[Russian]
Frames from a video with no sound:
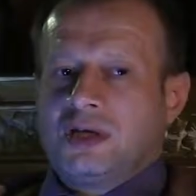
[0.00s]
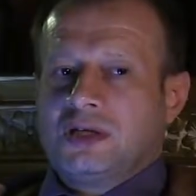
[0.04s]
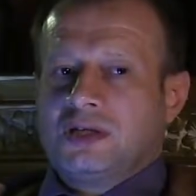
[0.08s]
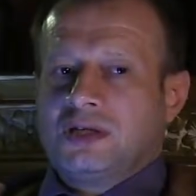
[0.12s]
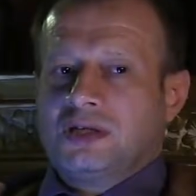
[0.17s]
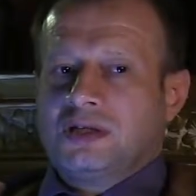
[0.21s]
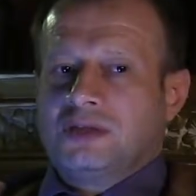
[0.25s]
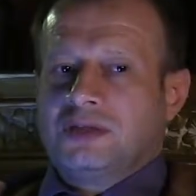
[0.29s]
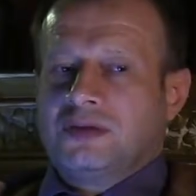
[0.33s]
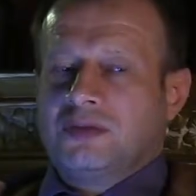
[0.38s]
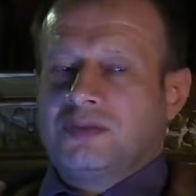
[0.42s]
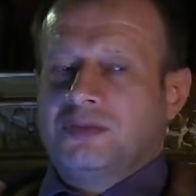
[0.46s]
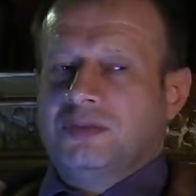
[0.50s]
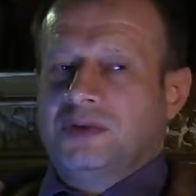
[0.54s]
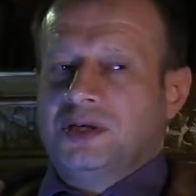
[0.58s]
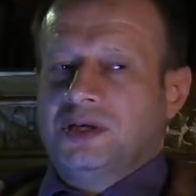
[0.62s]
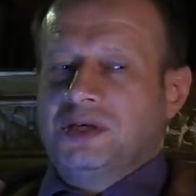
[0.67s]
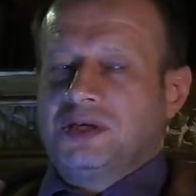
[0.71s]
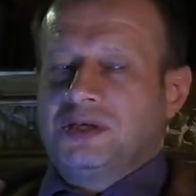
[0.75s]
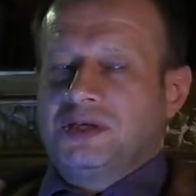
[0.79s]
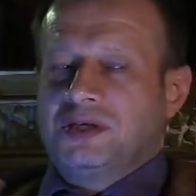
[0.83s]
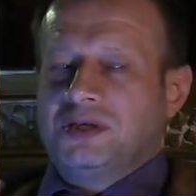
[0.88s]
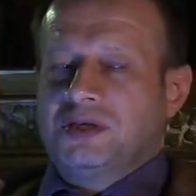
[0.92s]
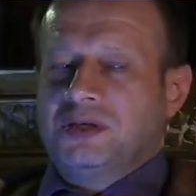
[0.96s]
Нет, мы,
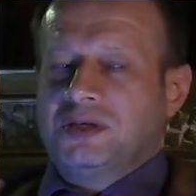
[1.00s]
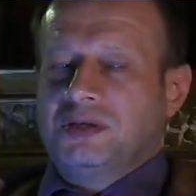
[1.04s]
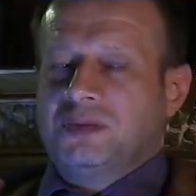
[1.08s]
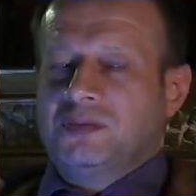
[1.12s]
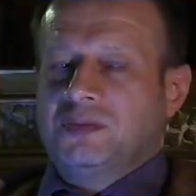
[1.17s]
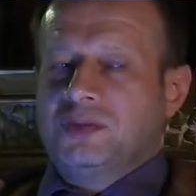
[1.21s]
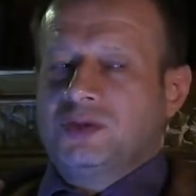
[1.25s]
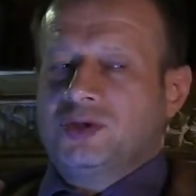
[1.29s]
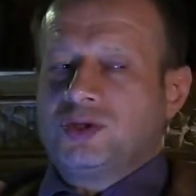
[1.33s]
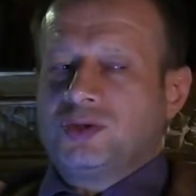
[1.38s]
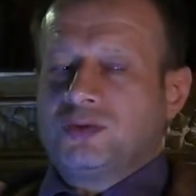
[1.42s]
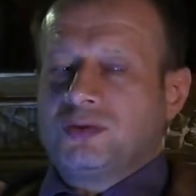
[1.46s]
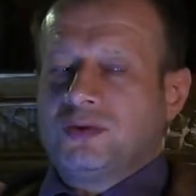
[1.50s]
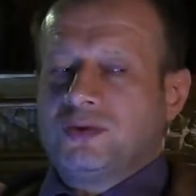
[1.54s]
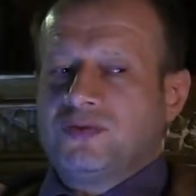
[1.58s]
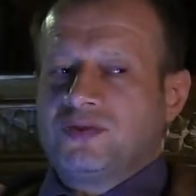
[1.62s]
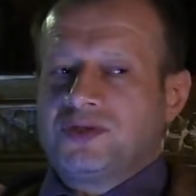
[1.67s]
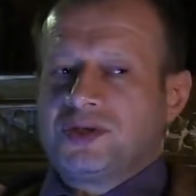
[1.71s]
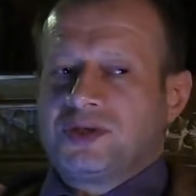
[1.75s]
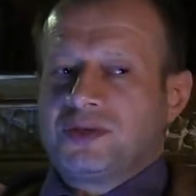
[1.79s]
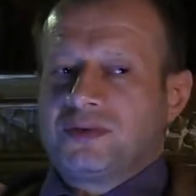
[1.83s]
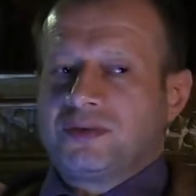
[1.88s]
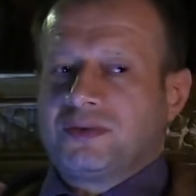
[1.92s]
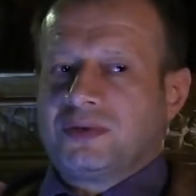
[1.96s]
э, мы живем в
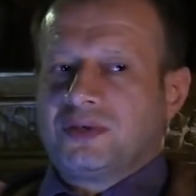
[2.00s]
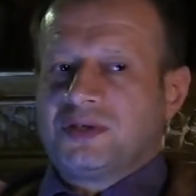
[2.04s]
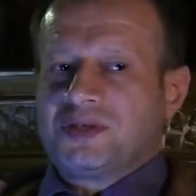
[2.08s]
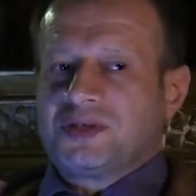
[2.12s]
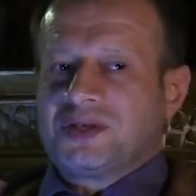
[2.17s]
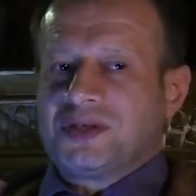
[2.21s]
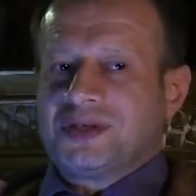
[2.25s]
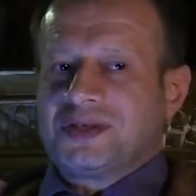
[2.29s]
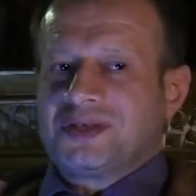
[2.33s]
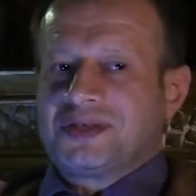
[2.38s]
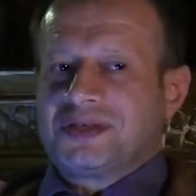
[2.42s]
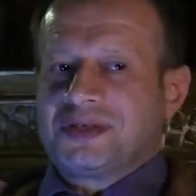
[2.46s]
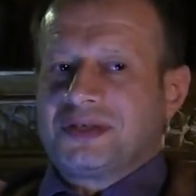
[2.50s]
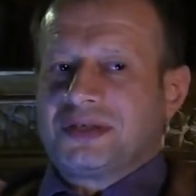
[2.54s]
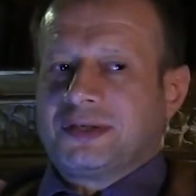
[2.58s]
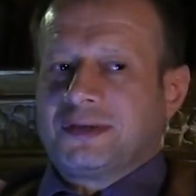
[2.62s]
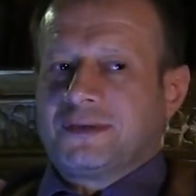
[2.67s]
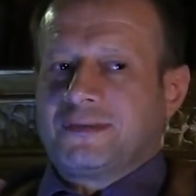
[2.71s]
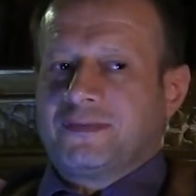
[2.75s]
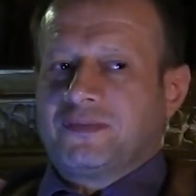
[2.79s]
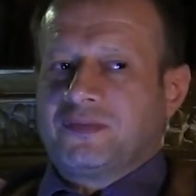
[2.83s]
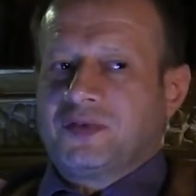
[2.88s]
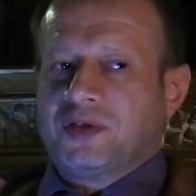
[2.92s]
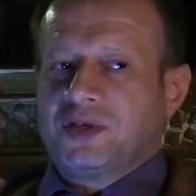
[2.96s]

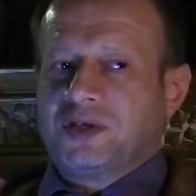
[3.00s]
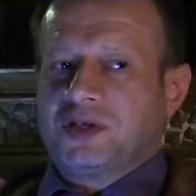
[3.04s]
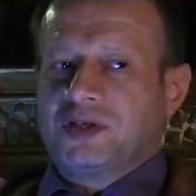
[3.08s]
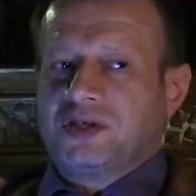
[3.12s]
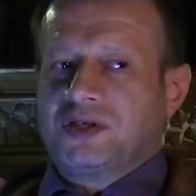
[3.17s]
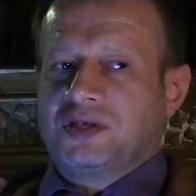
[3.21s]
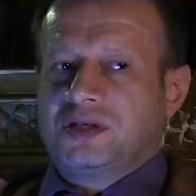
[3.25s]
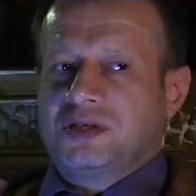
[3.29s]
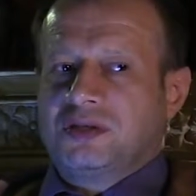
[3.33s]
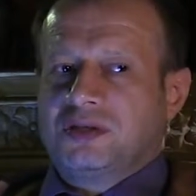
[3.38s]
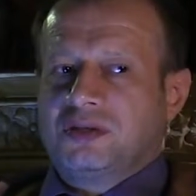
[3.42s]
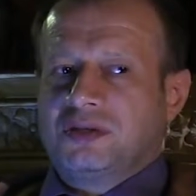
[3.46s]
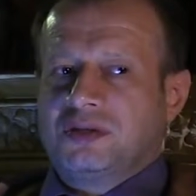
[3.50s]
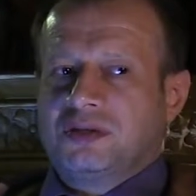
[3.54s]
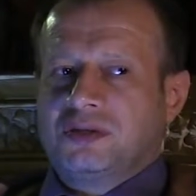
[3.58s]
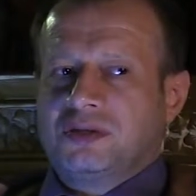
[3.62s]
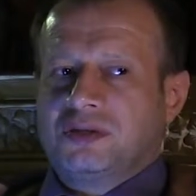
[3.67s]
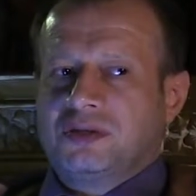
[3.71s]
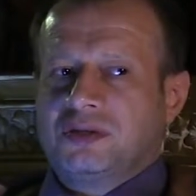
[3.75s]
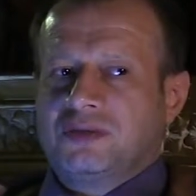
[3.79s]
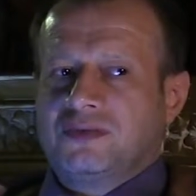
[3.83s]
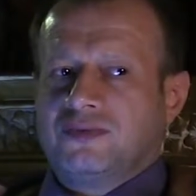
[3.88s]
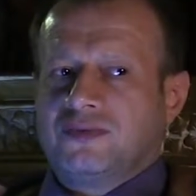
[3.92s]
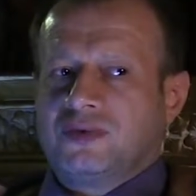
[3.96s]
цивилизации, где,
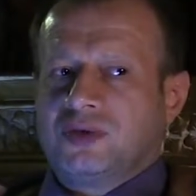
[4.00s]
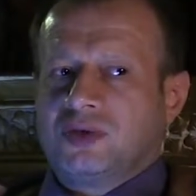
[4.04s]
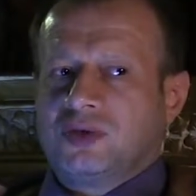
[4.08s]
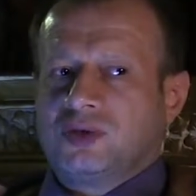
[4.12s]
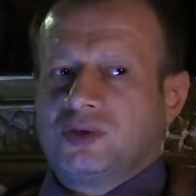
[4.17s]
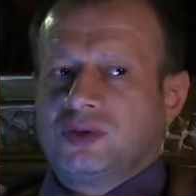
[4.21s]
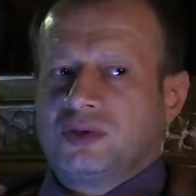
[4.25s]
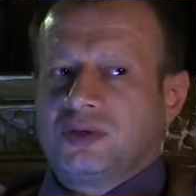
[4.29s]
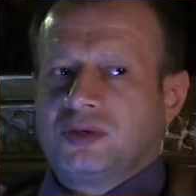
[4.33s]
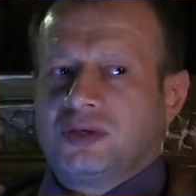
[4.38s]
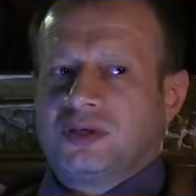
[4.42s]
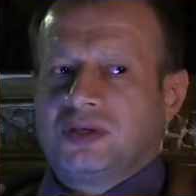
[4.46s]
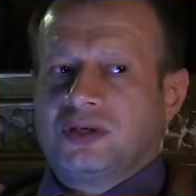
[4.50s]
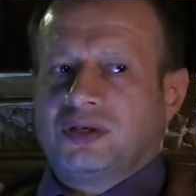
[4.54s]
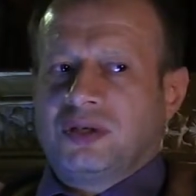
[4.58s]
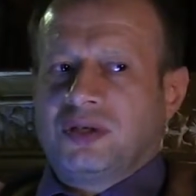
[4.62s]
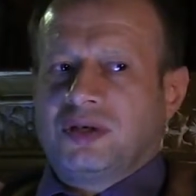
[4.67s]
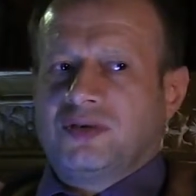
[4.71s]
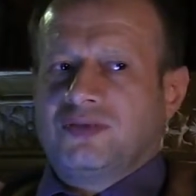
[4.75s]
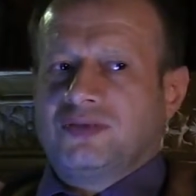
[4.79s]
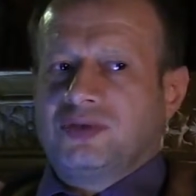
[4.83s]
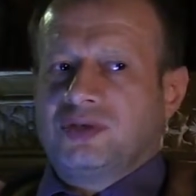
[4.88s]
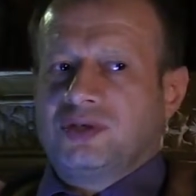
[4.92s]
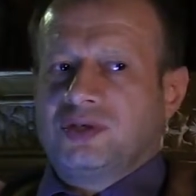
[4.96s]
э, в которой
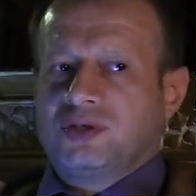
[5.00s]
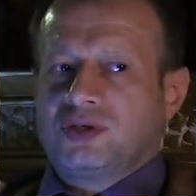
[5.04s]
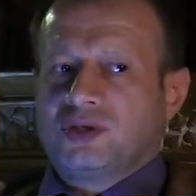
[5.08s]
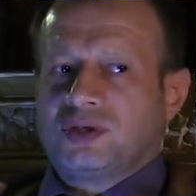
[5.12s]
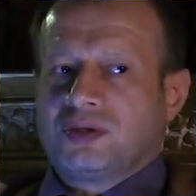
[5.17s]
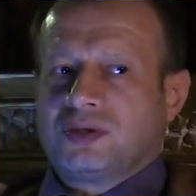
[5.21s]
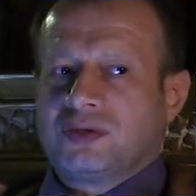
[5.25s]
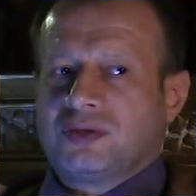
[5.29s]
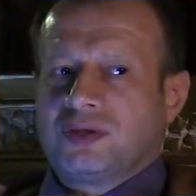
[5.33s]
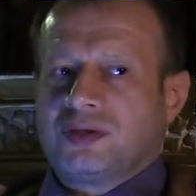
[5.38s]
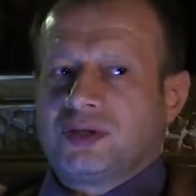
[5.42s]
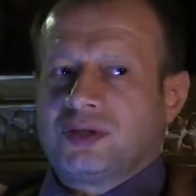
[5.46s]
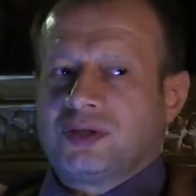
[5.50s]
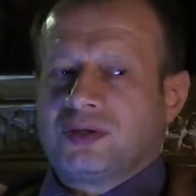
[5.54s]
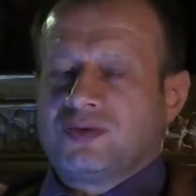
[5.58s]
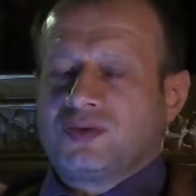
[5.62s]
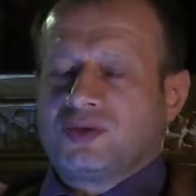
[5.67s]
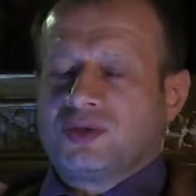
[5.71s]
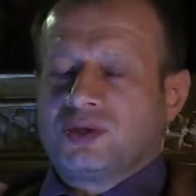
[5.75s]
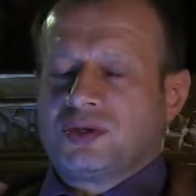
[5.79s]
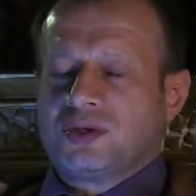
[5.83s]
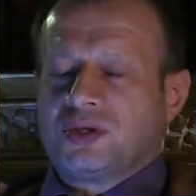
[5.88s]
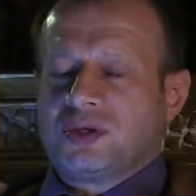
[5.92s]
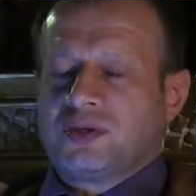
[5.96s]
главный человек это
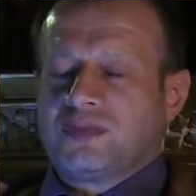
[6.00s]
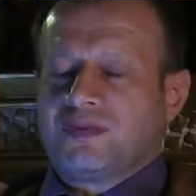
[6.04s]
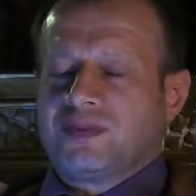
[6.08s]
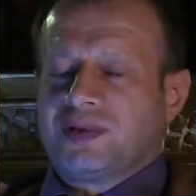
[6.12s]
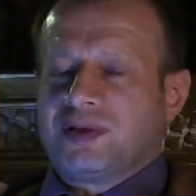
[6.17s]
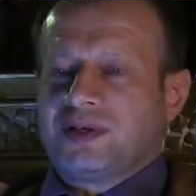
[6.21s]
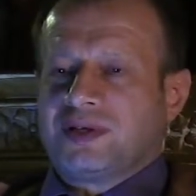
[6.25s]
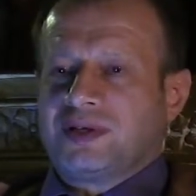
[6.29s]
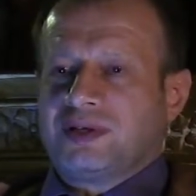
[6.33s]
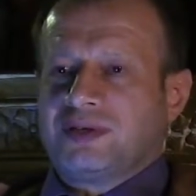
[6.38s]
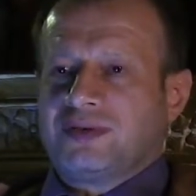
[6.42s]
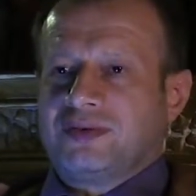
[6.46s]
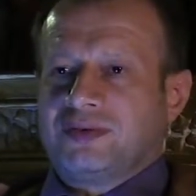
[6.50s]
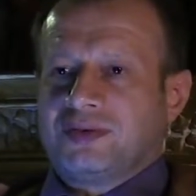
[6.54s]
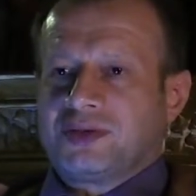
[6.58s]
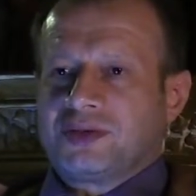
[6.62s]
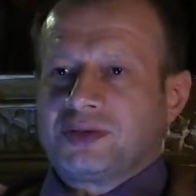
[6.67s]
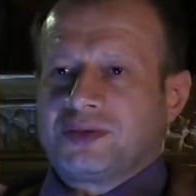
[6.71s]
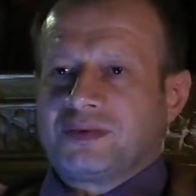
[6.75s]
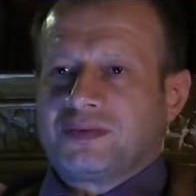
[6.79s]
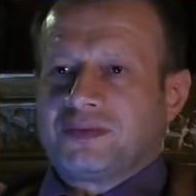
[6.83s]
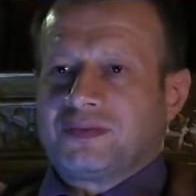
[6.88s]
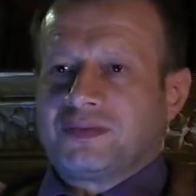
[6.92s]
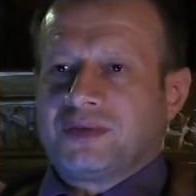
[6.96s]
все-таки
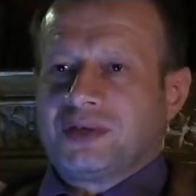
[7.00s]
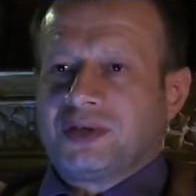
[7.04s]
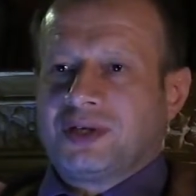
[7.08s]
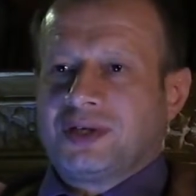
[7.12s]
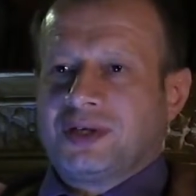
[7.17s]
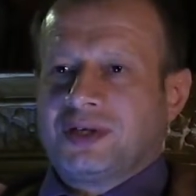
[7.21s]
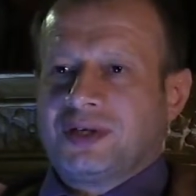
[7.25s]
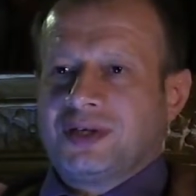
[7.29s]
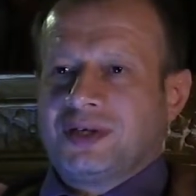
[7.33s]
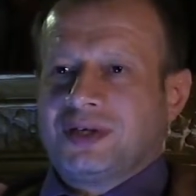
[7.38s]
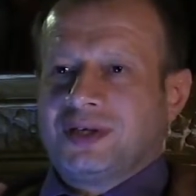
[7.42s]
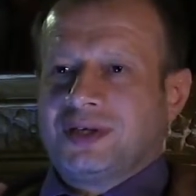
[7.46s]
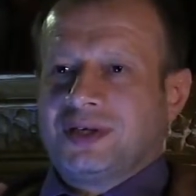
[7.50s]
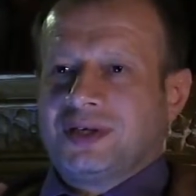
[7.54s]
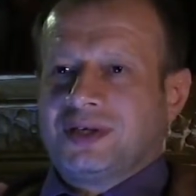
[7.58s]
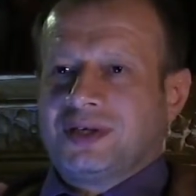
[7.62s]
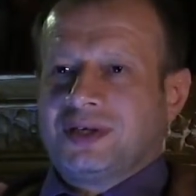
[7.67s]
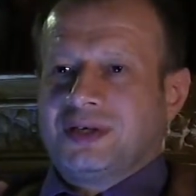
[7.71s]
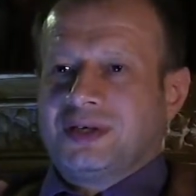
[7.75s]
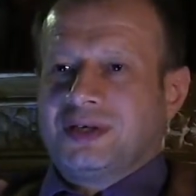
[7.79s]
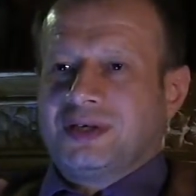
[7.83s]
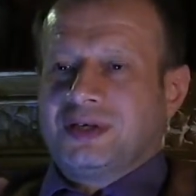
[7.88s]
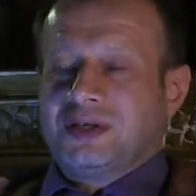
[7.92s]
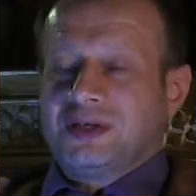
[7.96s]
продавец.
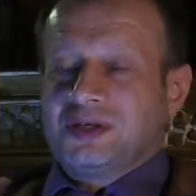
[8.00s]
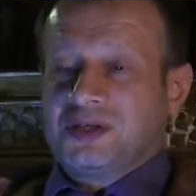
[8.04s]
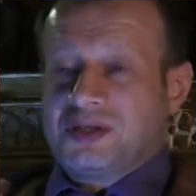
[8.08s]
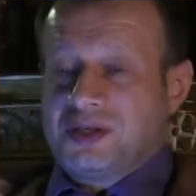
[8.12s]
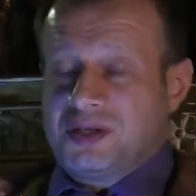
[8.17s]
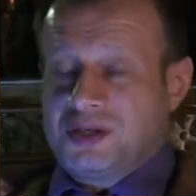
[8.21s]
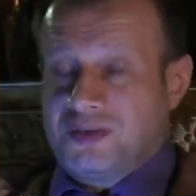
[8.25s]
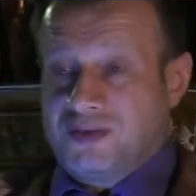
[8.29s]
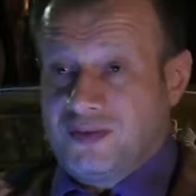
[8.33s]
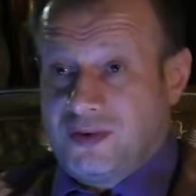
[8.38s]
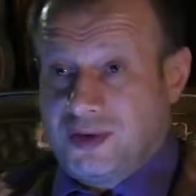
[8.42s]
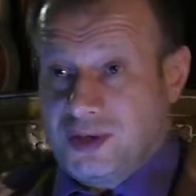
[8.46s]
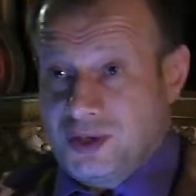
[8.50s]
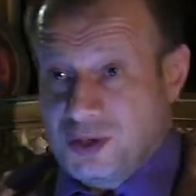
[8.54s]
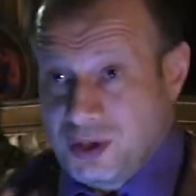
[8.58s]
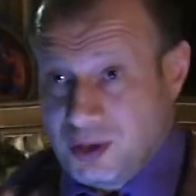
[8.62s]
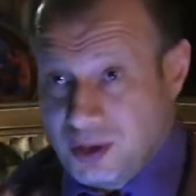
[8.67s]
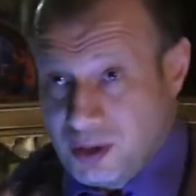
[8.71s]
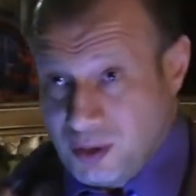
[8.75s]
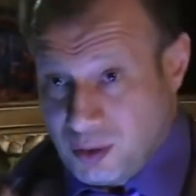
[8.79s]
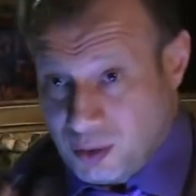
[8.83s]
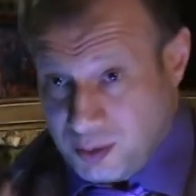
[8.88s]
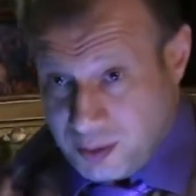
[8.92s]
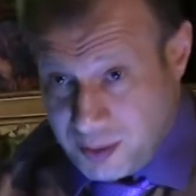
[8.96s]
А, здесь
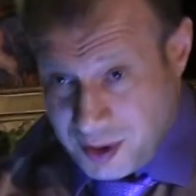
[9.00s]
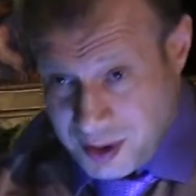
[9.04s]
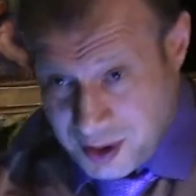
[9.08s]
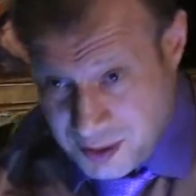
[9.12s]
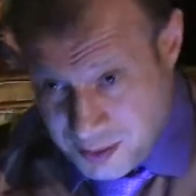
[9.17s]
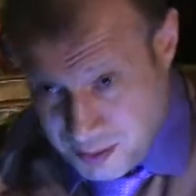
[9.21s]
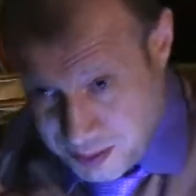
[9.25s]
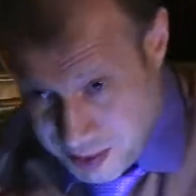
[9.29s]
важно уметь